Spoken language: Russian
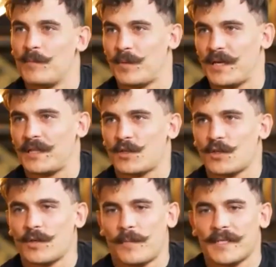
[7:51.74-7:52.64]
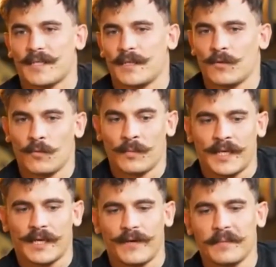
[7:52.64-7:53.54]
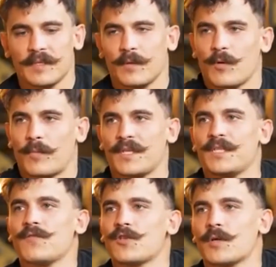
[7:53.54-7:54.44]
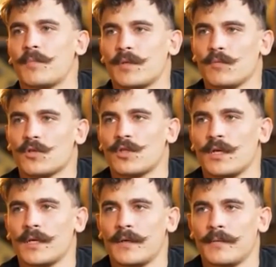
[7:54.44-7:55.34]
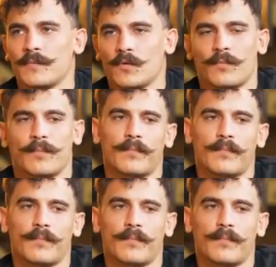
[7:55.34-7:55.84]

Понятно, что это опасно. Ну, мы не говорим с тобой про девушек, потому что, ну,